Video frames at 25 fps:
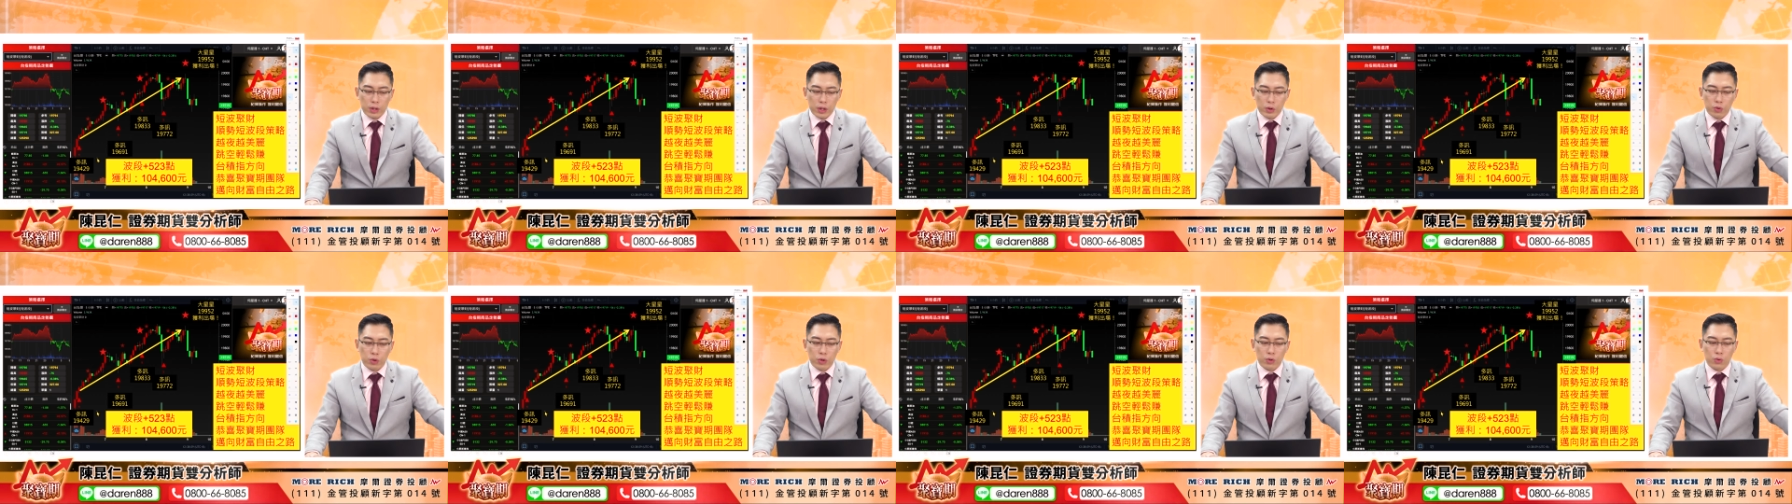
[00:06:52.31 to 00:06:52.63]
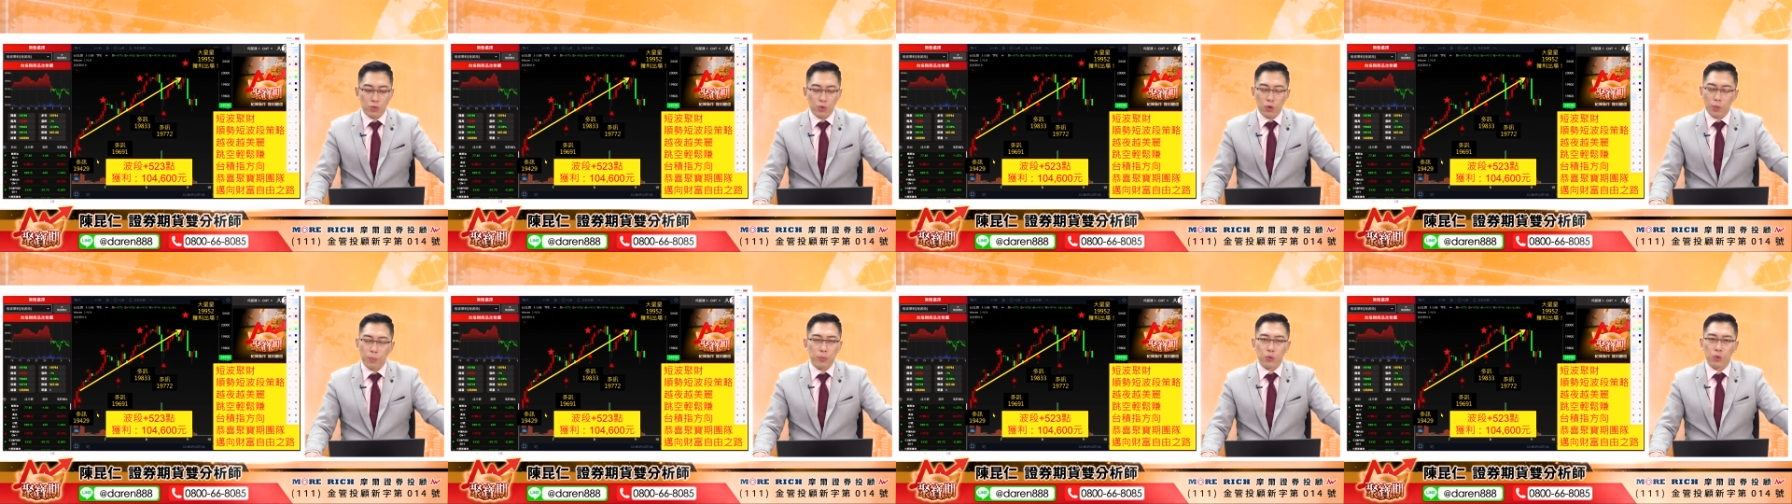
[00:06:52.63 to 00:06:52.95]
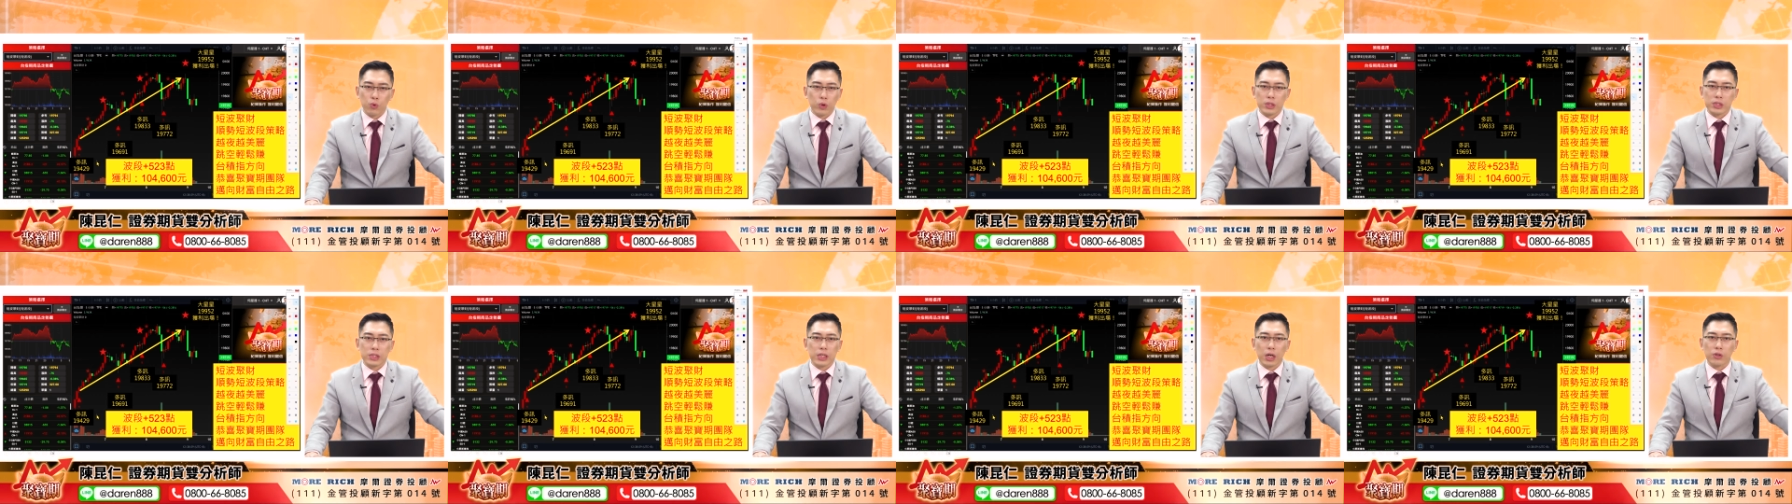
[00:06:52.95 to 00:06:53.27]
因为我不
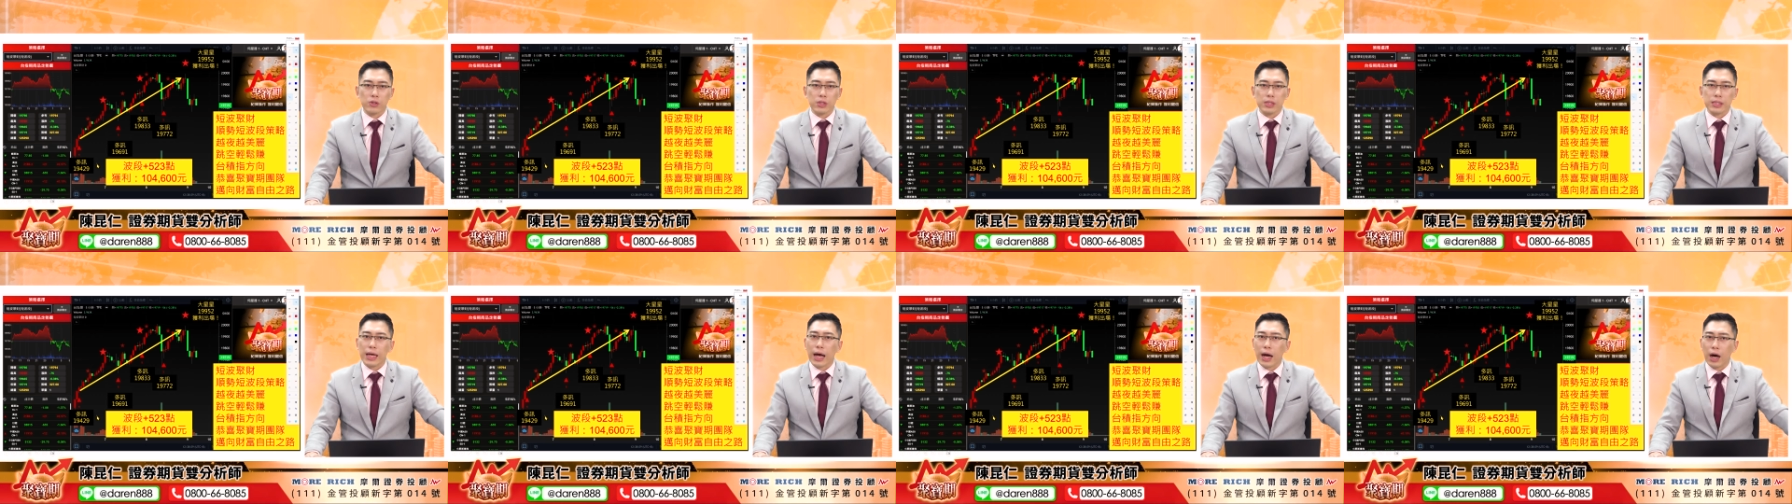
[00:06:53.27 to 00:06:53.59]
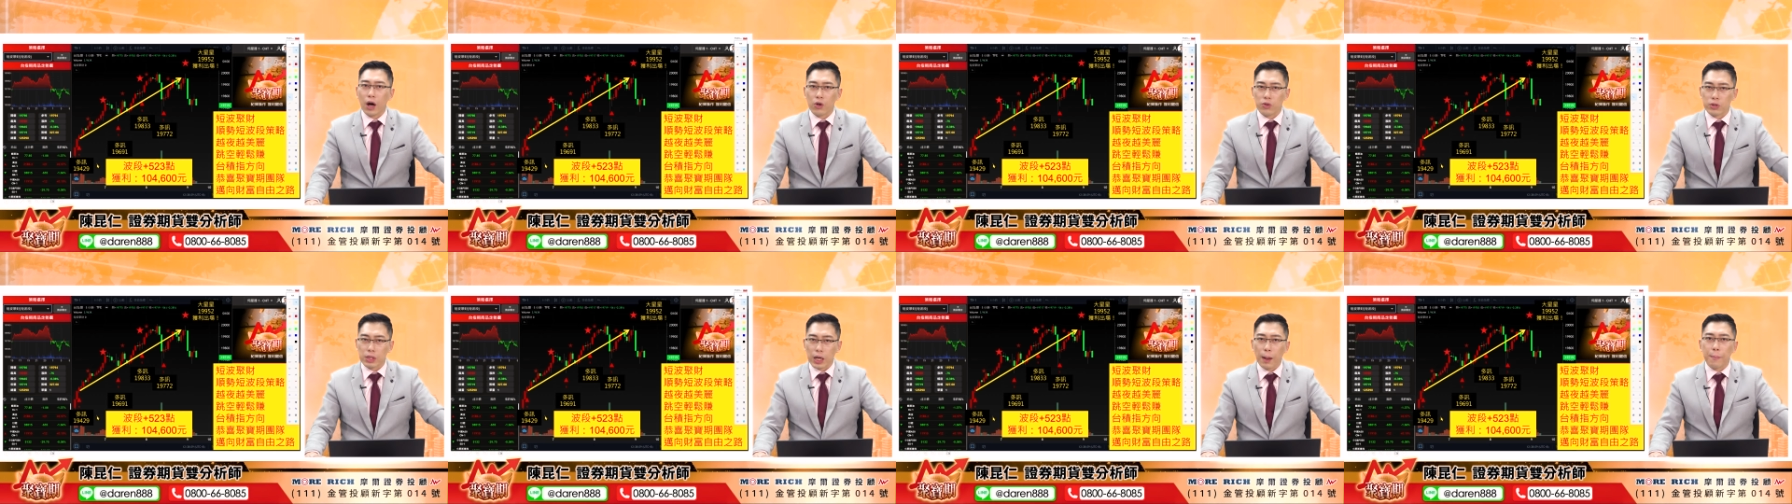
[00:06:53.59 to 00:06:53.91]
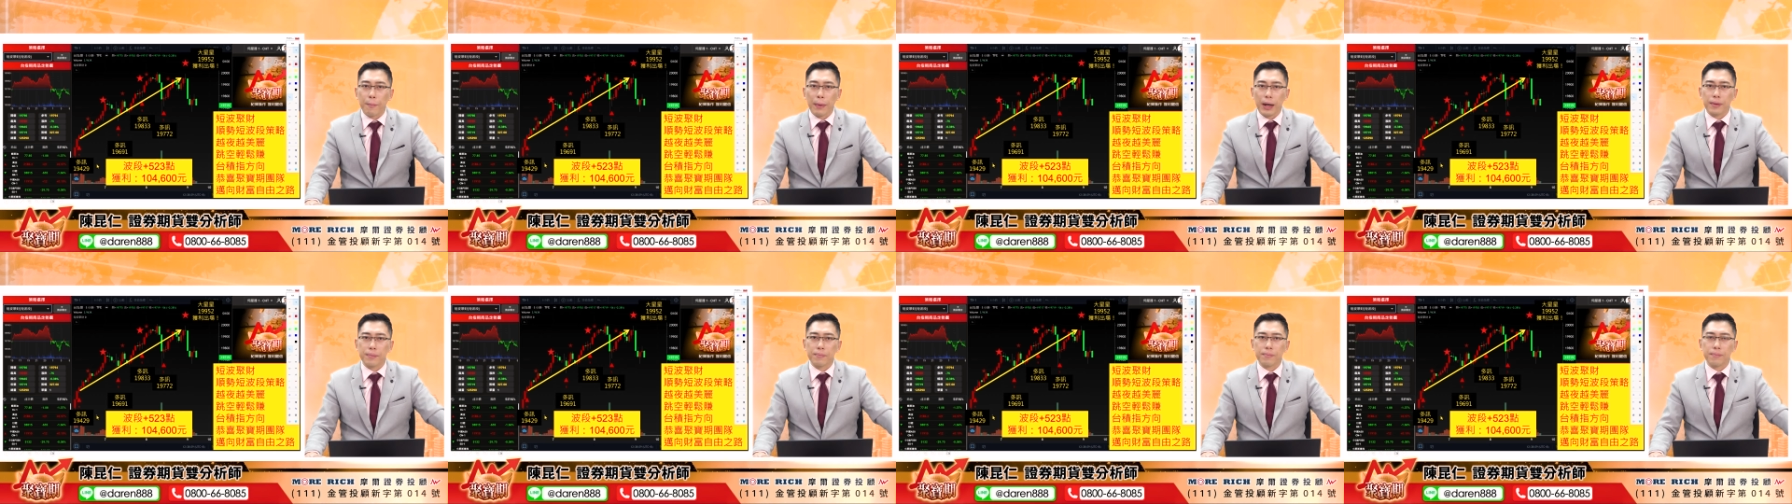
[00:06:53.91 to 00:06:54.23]
会叫你压好压
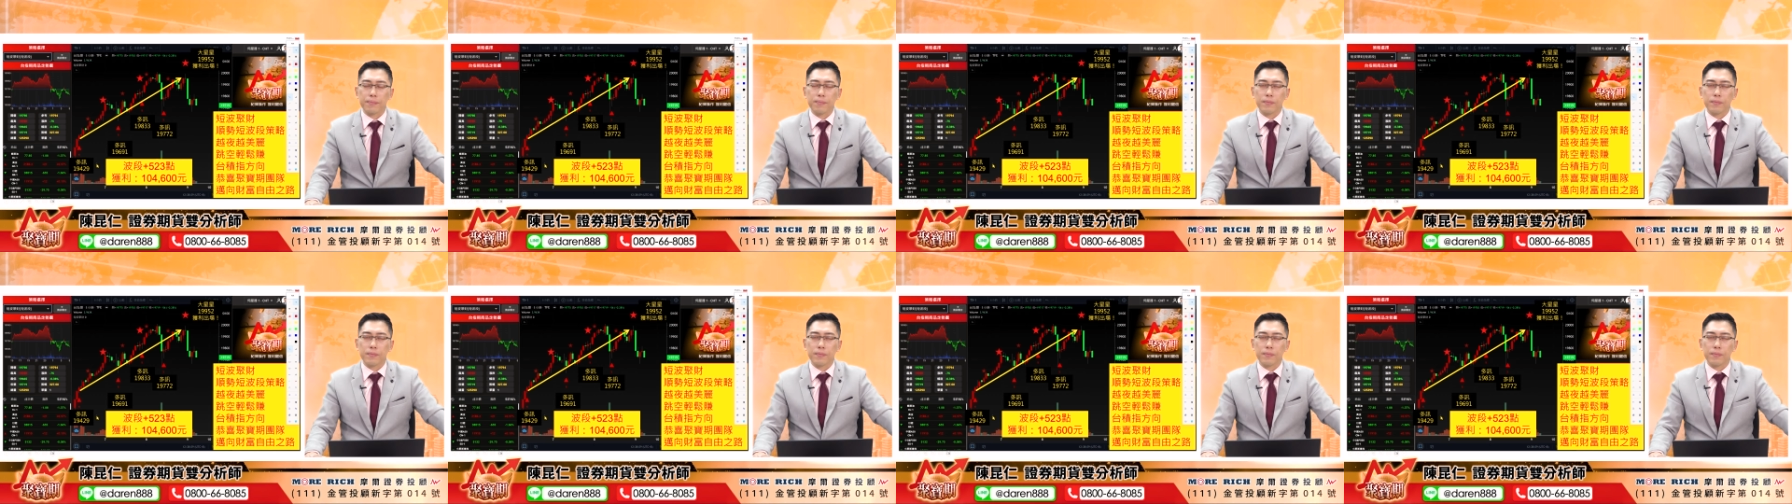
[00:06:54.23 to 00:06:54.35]
满，